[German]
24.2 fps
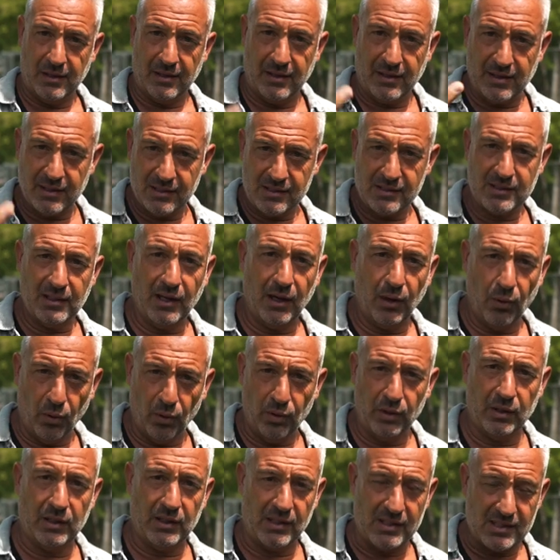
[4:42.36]
ist der
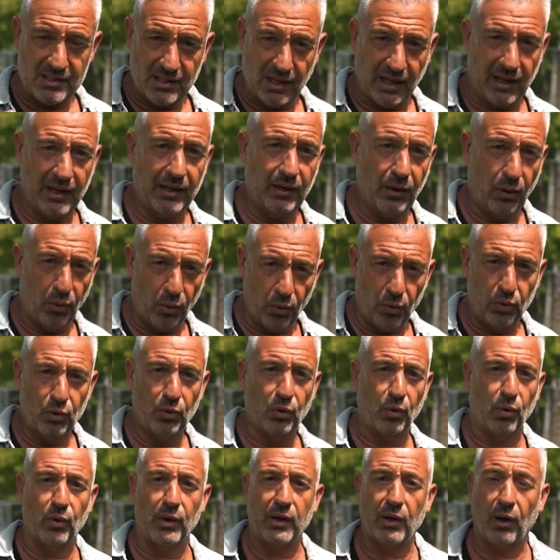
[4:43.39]
Hund in seiner
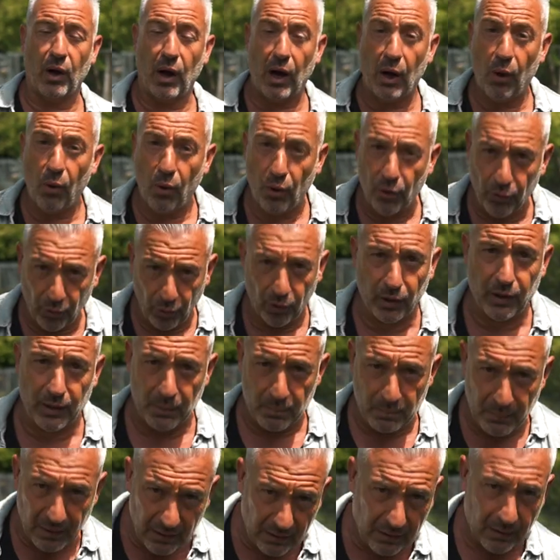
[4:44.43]
Unruhe auch noch
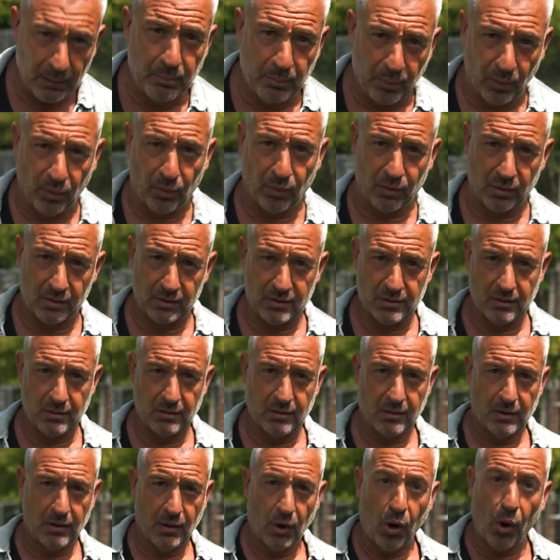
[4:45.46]
im Mittelpunkt
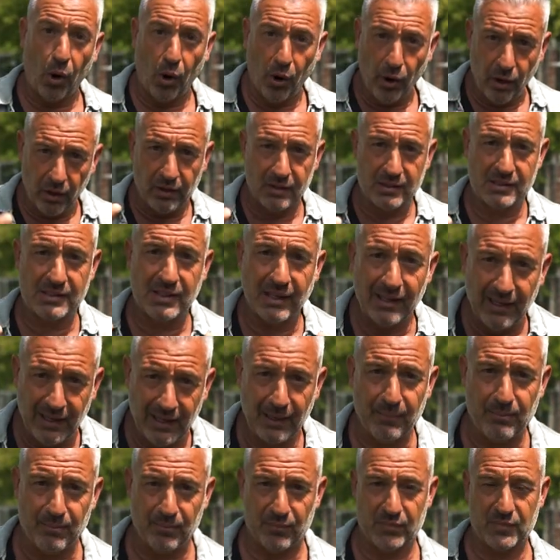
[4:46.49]
eures
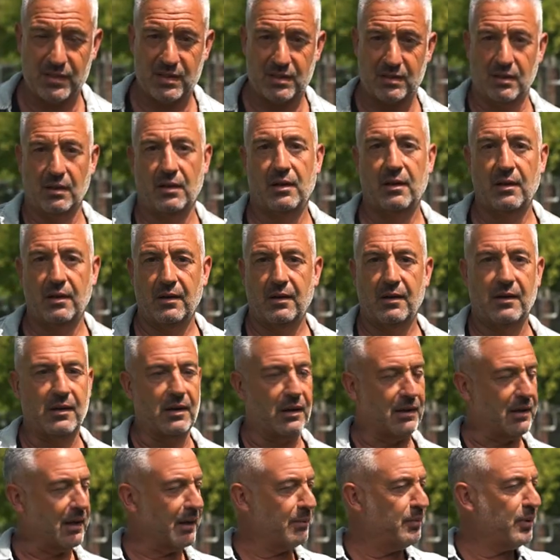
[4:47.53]
Lebens,
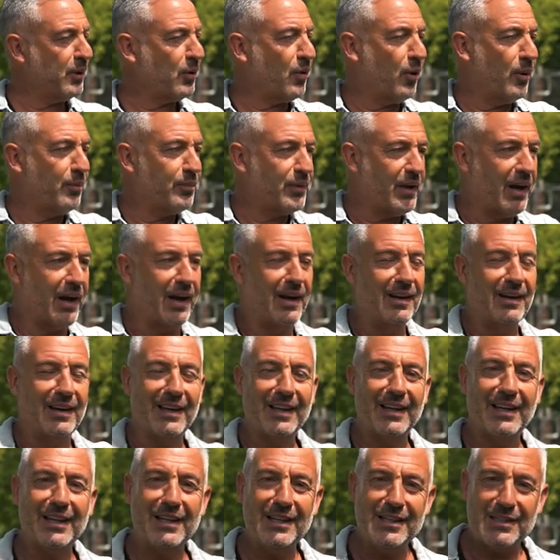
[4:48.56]
ja, dann bekommt er
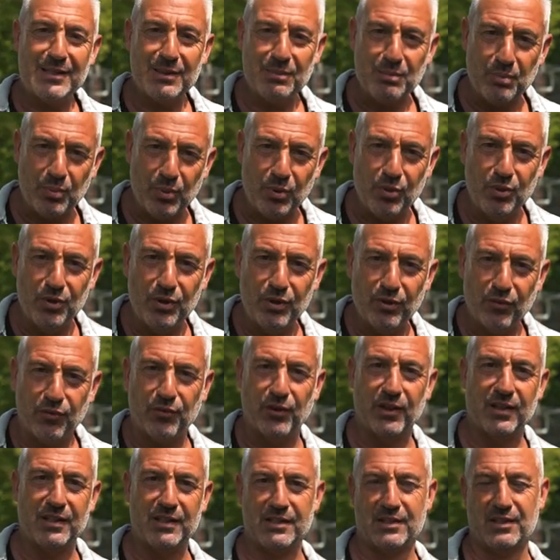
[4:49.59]
eine Riesenbühne
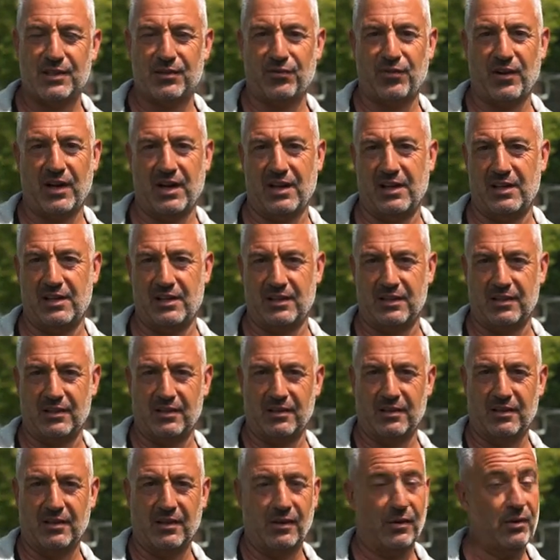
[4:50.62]
für dieses
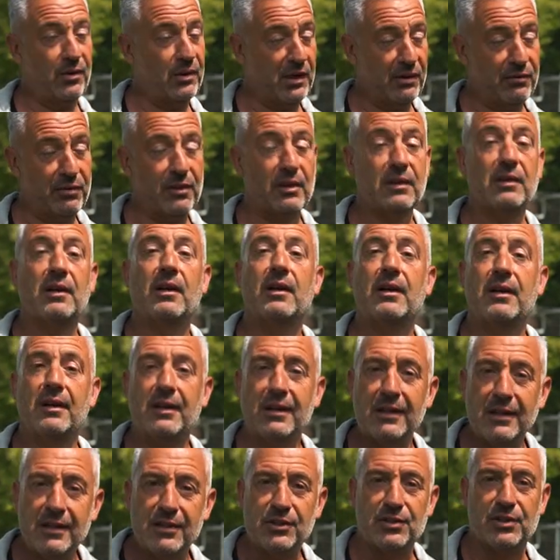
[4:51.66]
Verhalten. Und er wird
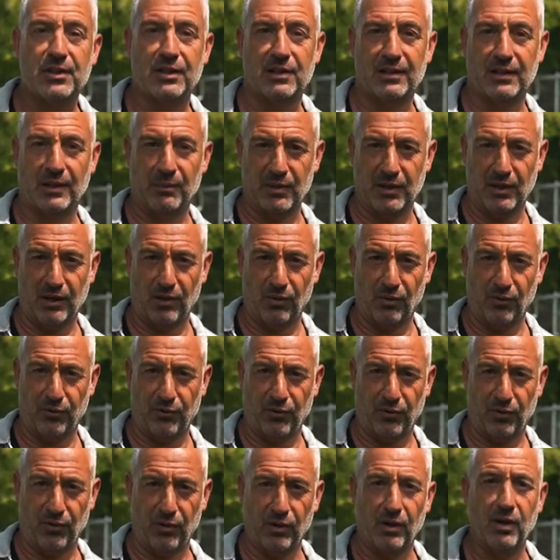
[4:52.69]
nicht damit
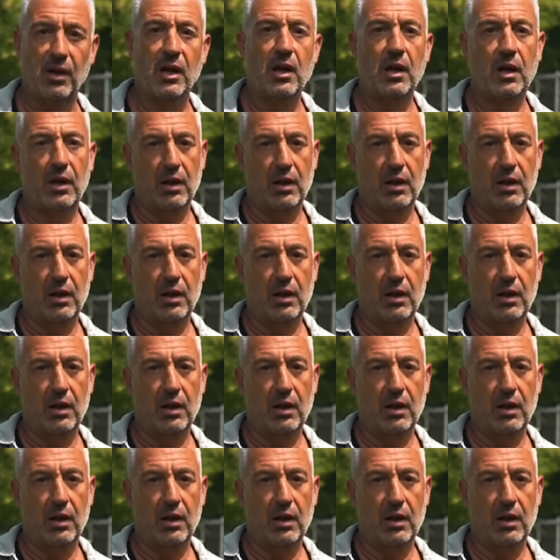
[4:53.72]
aufhören,